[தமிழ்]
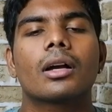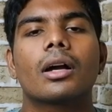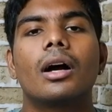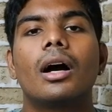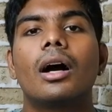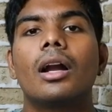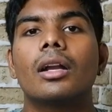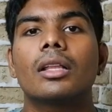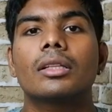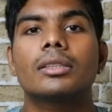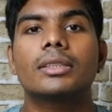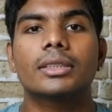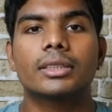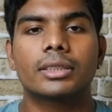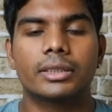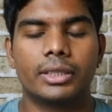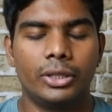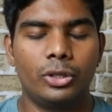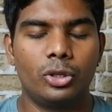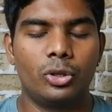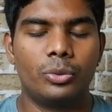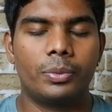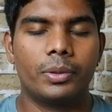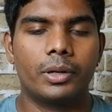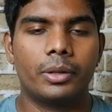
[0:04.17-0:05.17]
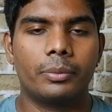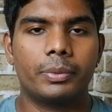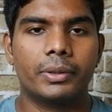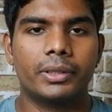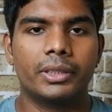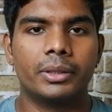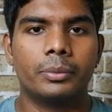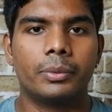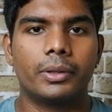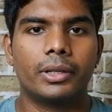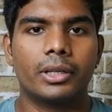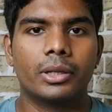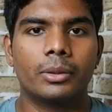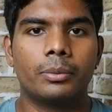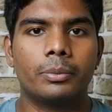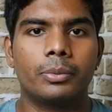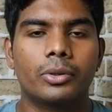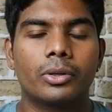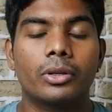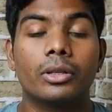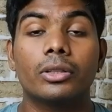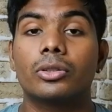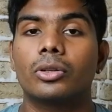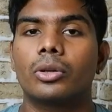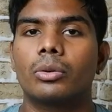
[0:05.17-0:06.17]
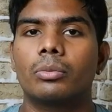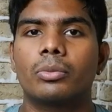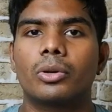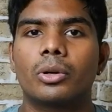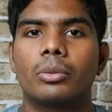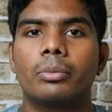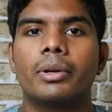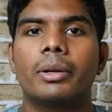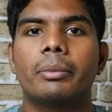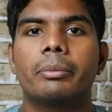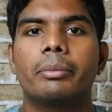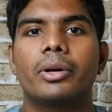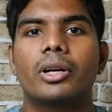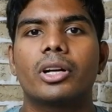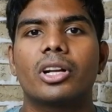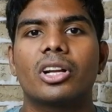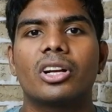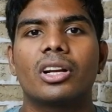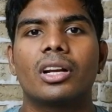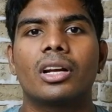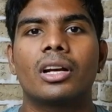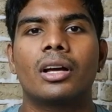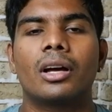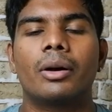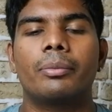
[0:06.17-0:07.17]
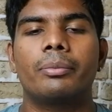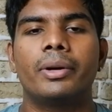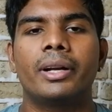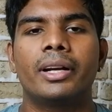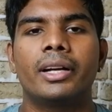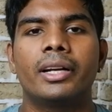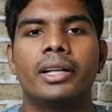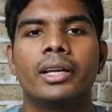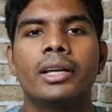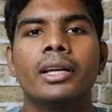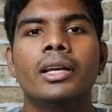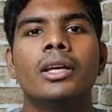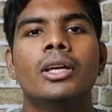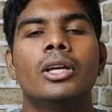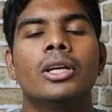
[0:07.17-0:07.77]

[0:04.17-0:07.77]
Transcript: காலேஜஸ் ரீஓப்பனை பற்றி பார்க்க போகிறோம் இது ரொம்ப ரொம்ப இம்பார்ட்டண்டான அப்டேட்டு